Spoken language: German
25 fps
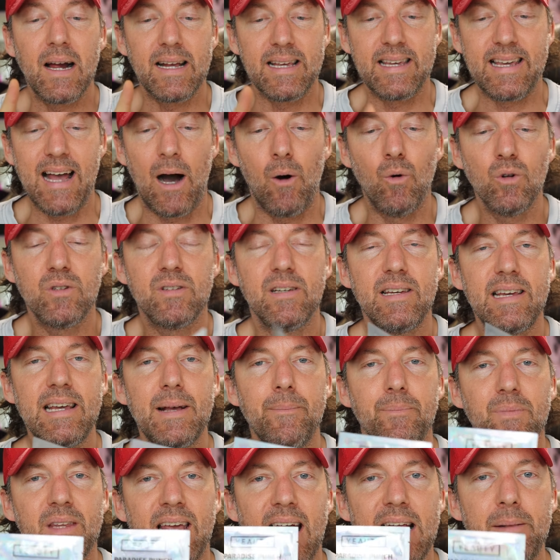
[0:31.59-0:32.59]

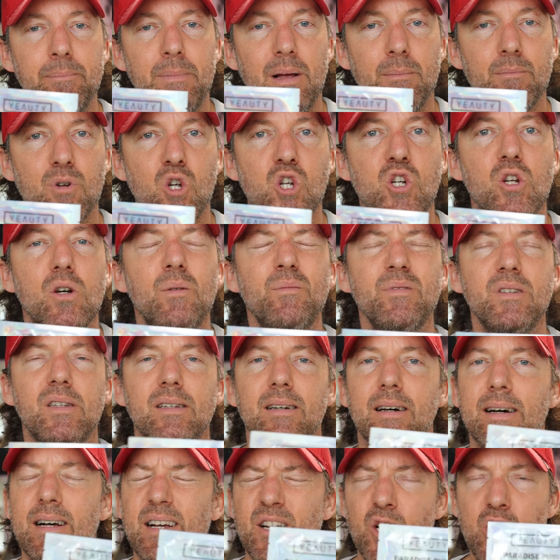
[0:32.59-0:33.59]
Yauti kennt man
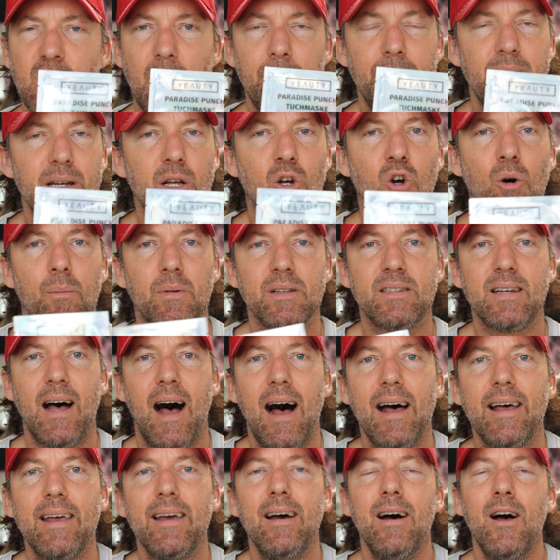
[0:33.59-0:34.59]
bestimmt. Äh, schreibt mal in die
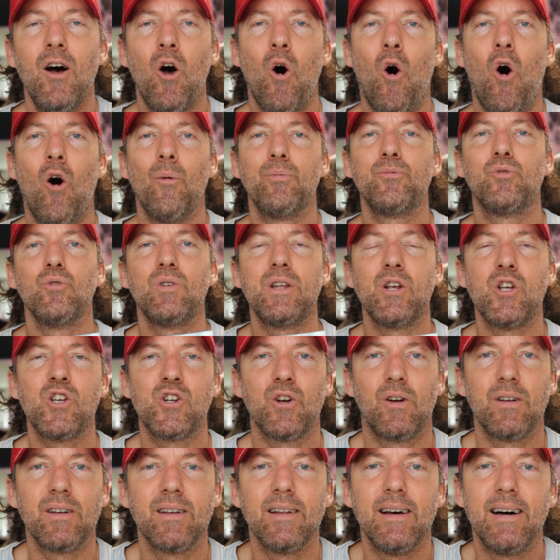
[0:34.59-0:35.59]
Kommentare, ob du die
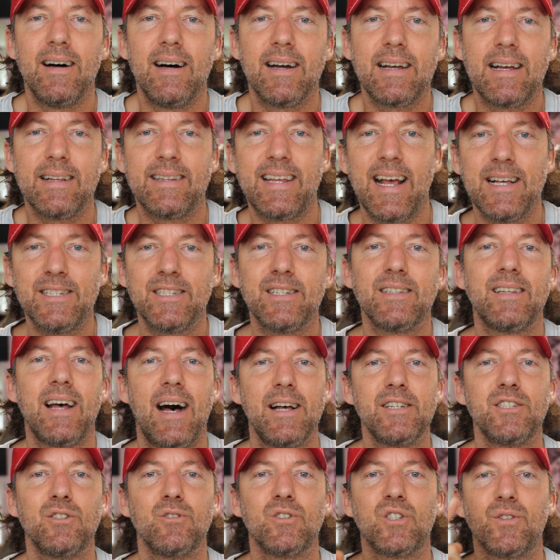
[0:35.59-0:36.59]
schon äh, getestet
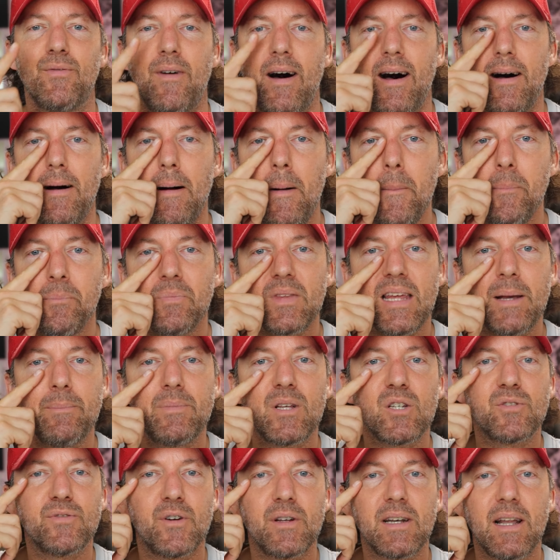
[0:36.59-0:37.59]
hast. Und zwar
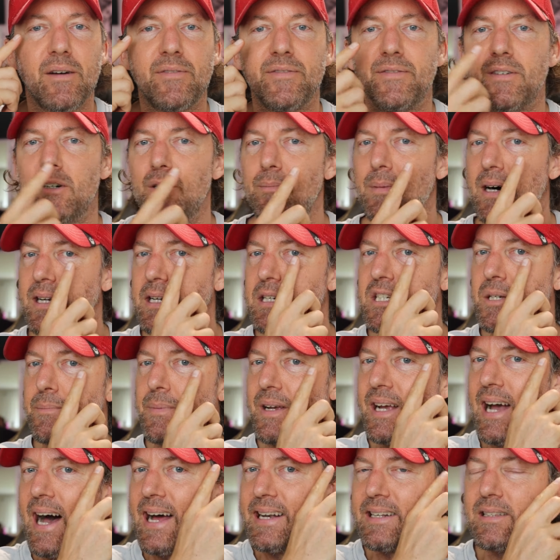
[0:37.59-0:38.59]
gibt es von der Firma diese
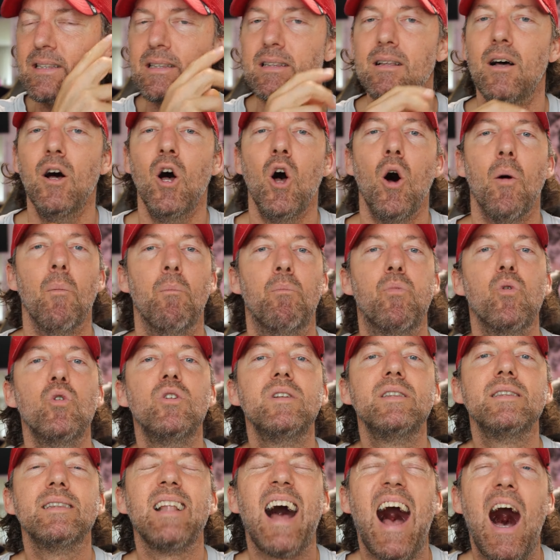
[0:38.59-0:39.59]
bekannten
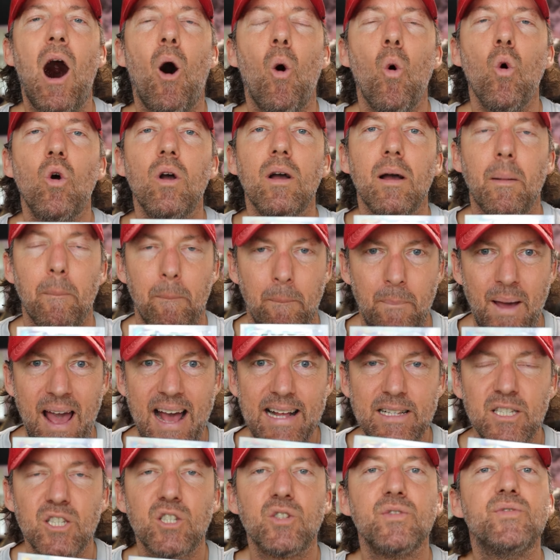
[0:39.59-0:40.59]
bunten
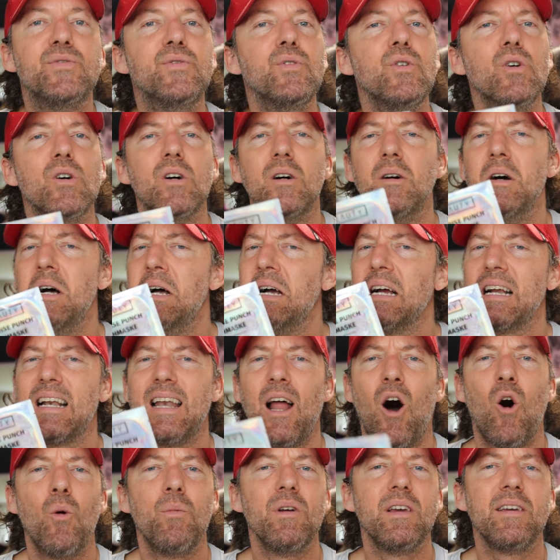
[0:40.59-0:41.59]
Augenpads für,
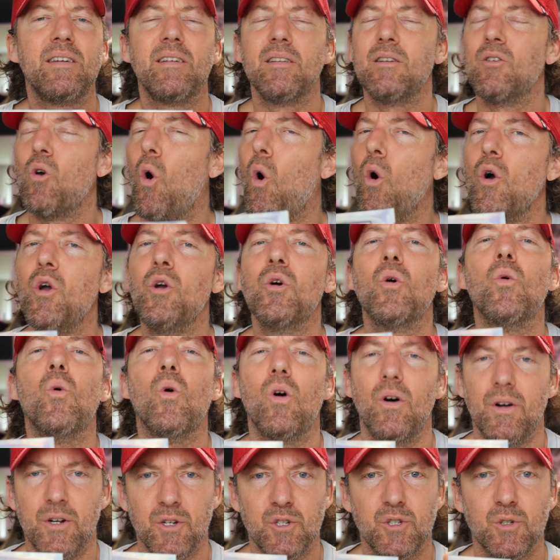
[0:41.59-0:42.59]
glaube ich, einen
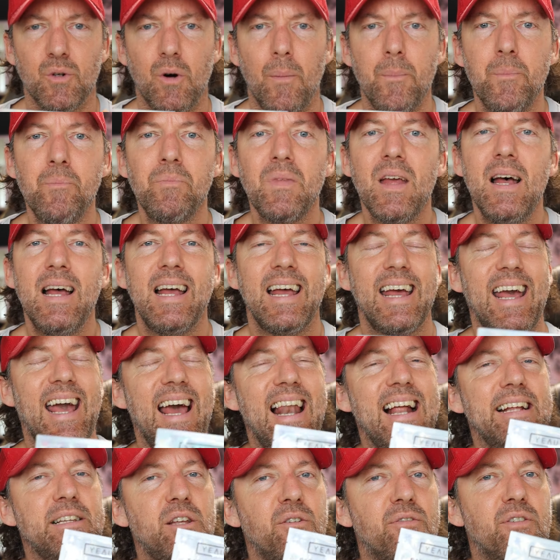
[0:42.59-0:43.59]
Euro oder so.
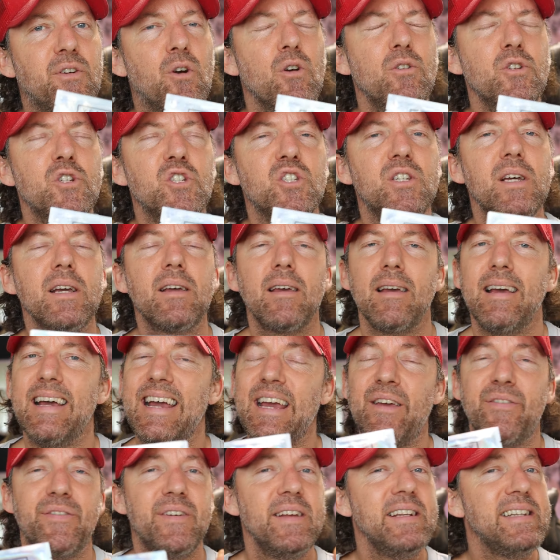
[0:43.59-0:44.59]
Relativ günstig.
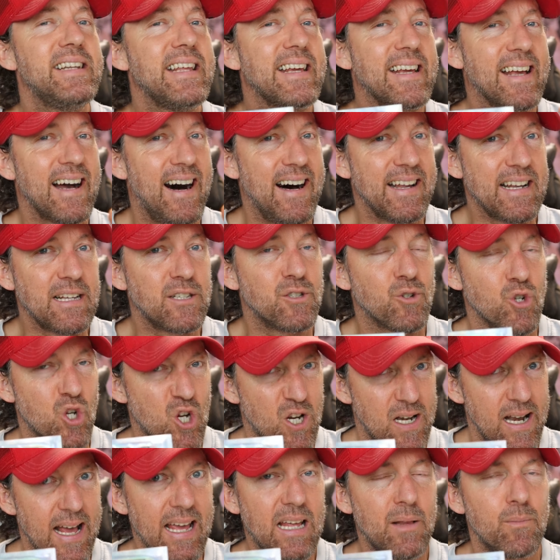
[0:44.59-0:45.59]
Ich finde die gar nicht so
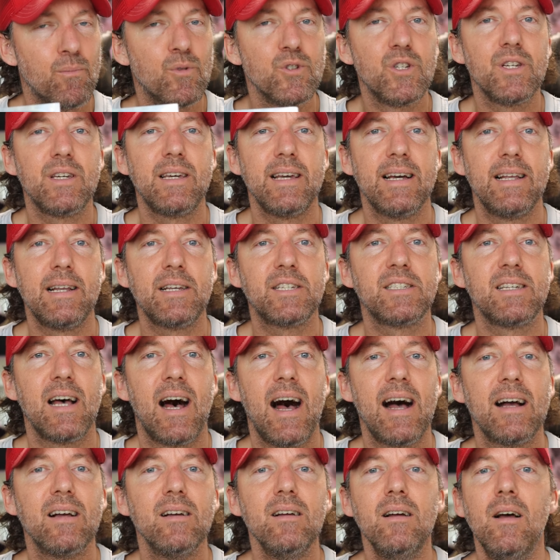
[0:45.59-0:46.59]
schlecht, muss ich ehrlich
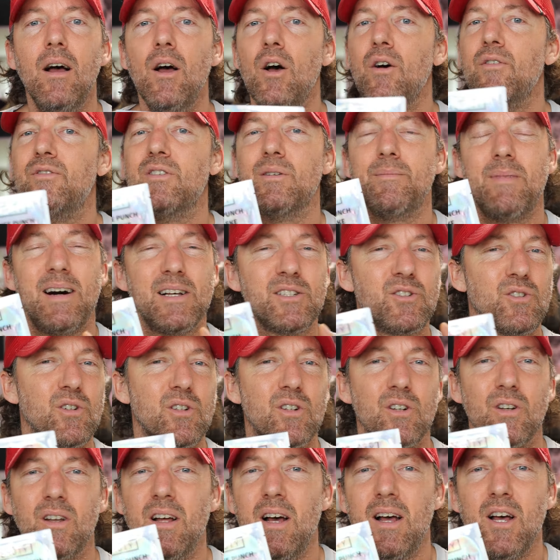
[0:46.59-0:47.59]
sagen. Für mal so
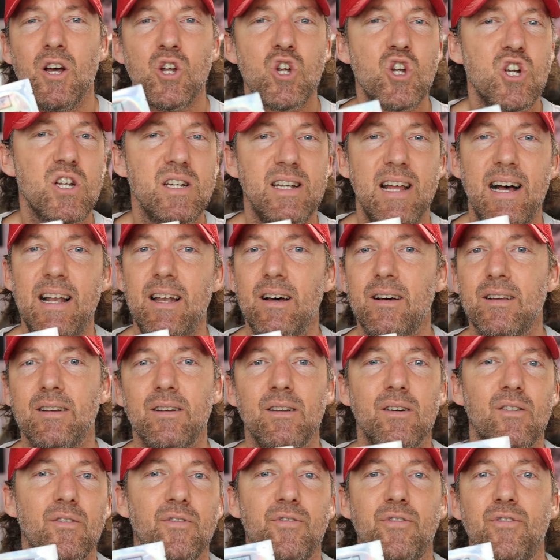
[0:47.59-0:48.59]
einen
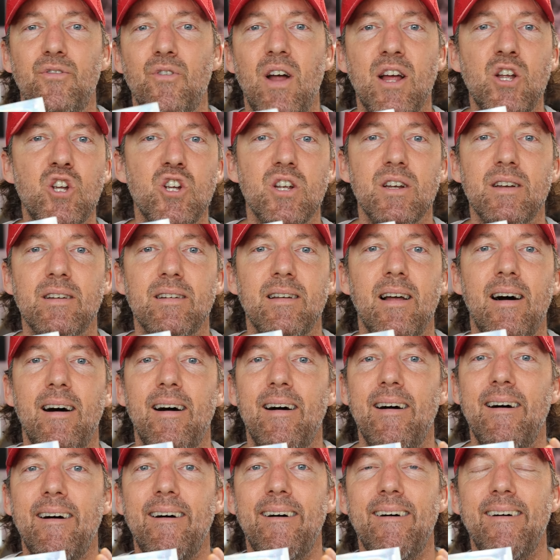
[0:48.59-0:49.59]
schnellen, freshen
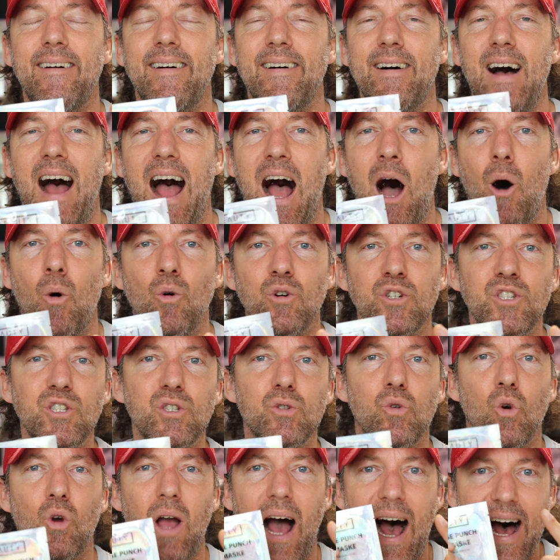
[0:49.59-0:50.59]
äh,
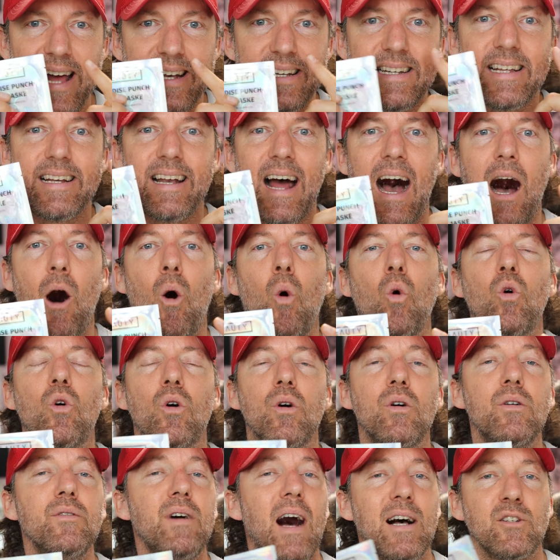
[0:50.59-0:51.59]
Ausdruck an den
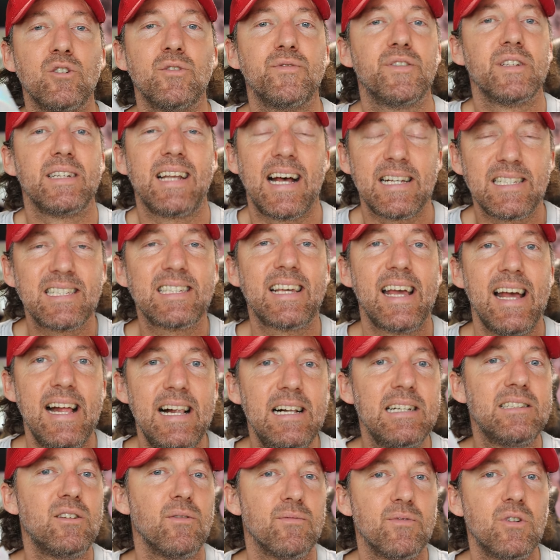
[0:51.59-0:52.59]
Augen. Also für das
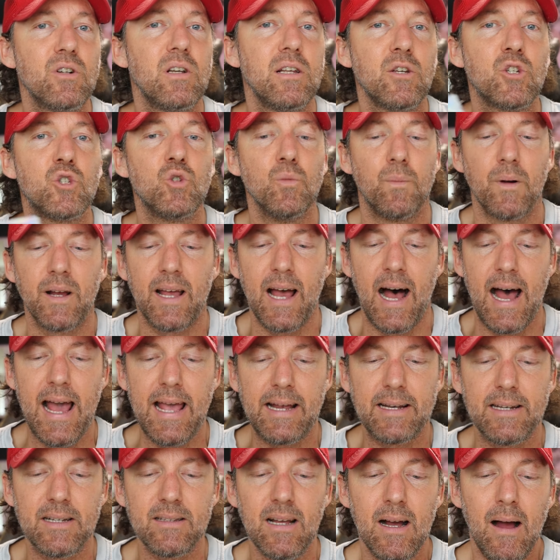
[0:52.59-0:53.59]
Geld wirklich super
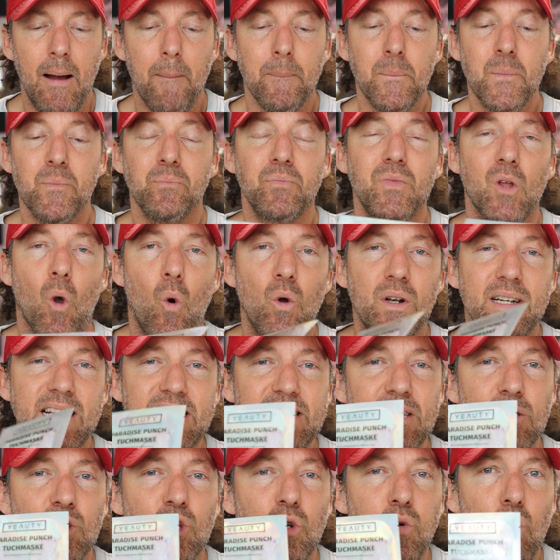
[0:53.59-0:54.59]
geeignet. Und
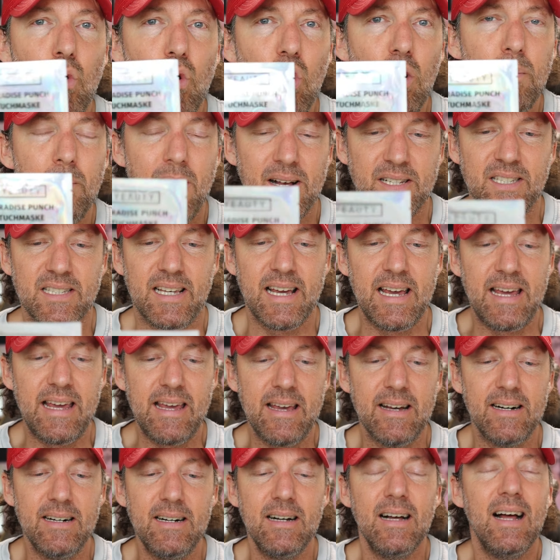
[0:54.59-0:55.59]
diese Tuchmaske
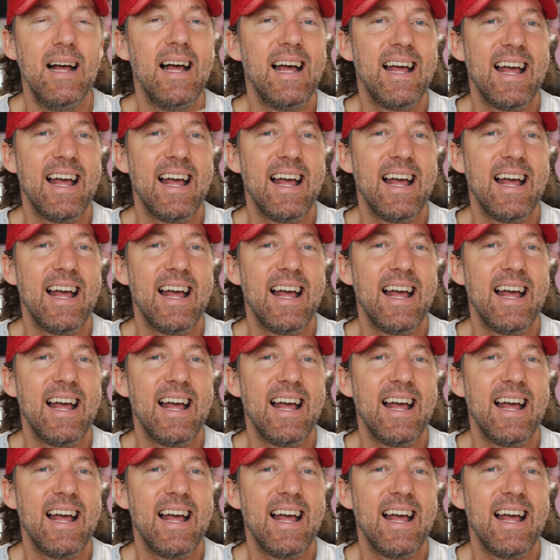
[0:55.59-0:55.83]
hier,